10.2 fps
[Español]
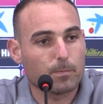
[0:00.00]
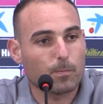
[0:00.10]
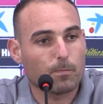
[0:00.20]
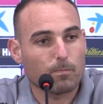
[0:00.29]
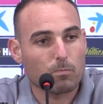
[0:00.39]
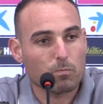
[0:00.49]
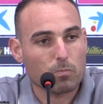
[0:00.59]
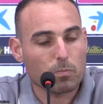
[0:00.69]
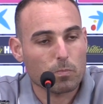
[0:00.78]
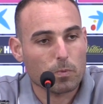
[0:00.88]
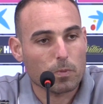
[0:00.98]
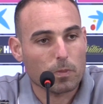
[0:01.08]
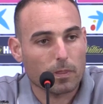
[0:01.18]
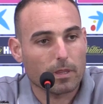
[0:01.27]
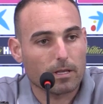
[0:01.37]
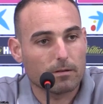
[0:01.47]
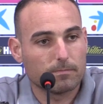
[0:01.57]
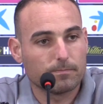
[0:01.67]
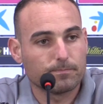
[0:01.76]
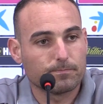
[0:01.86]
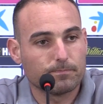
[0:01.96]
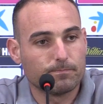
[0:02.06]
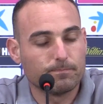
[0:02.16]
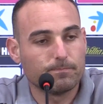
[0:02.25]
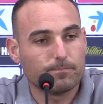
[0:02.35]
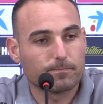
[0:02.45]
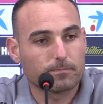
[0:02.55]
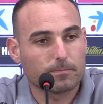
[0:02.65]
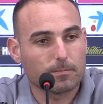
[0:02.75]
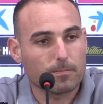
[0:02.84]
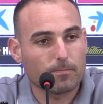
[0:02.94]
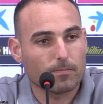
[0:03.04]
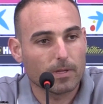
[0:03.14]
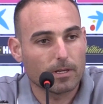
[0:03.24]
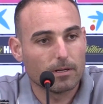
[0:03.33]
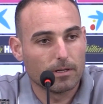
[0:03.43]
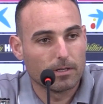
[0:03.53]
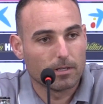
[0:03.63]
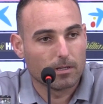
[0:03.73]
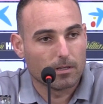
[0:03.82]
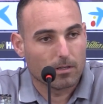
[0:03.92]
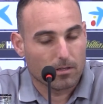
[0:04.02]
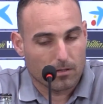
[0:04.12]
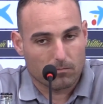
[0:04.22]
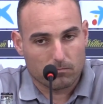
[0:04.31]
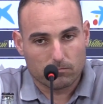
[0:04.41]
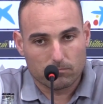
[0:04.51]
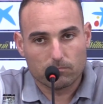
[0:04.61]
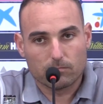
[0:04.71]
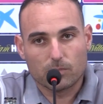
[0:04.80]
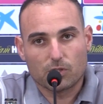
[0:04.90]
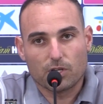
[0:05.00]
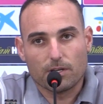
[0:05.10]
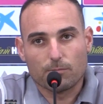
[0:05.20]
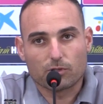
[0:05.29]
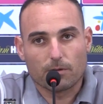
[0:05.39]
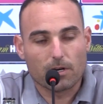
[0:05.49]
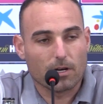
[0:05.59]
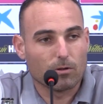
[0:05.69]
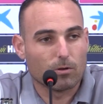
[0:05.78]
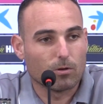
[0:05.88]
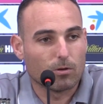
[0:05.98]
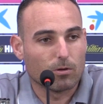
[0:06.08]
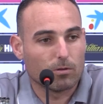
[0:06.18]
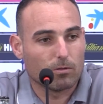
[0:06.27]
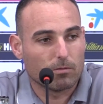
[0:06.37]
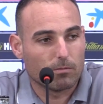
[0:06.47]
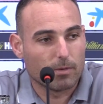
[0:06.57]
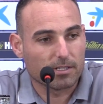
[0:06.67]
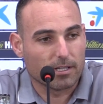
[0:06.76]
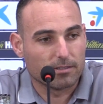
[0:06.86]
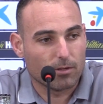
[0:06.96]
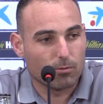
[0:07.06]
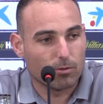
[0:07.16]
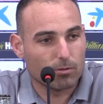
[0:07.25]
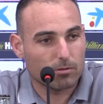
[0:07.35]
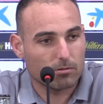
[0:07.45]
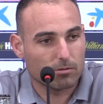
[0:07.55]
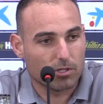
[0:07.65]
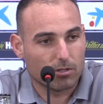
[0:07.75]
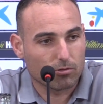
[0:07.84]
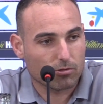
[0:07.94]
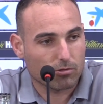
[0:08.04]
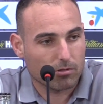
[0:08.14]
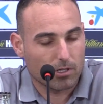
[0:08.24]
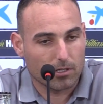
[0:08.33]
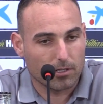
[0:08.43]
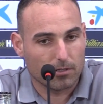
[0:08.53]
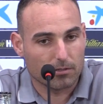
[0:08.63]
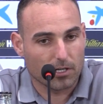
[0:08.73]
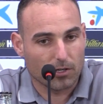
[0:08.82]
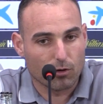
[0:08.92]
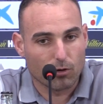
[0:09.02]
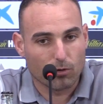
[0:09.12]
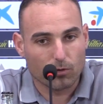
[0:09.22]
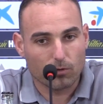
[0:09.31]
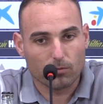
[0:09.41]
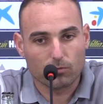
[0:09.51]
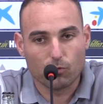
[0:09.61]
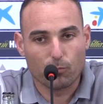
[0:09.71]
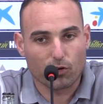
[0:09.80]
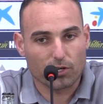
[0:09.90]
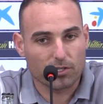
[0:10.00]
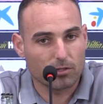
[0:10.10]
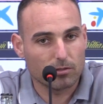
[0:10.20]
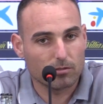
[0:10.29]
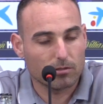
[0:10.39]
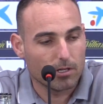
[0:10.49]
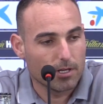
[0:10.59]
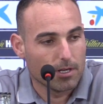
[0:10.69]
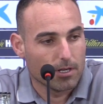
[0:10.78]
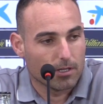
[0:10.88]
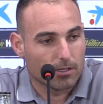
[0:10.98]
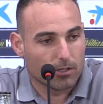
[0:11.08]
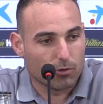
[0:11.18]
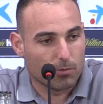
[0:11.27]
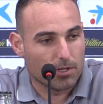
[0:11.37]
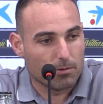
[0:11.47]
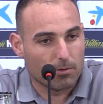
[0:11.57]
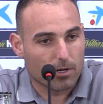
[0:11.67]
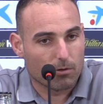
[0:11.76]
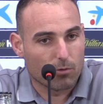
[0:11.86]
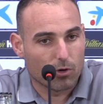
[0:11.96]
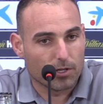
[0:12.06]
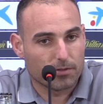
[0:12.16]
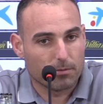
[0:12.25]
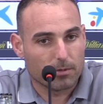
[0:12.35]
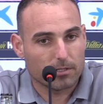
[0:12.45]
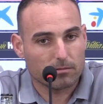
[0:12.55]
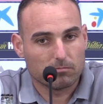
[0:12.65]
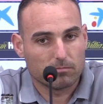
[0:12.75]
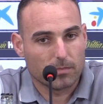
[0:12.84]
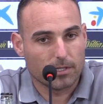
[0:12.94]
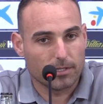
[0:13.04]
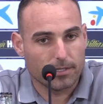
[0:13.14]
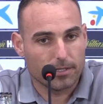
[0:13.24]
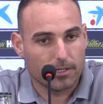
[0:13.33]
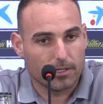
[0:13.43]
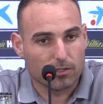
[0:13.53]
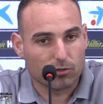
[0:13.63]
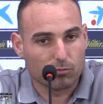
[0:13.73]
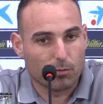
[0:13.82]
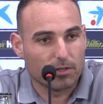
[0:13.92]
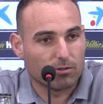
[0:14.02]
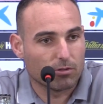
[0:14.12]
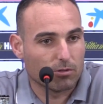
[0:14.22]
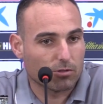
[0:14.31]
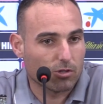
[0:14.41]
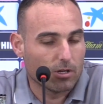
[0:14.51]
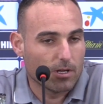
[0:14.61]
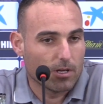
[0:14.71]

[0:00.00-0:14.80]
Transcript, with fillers: pasado tiempo, como dices tú, más de dos meses. Hmm. ¿Está el equipo mejor que entonces? ¿Está igual? ¿Está peor? Sí, hemos trabajado bastante duro. Los chicos han seguido su progresión, tanto individual como colectiva. Eh, en estos momentos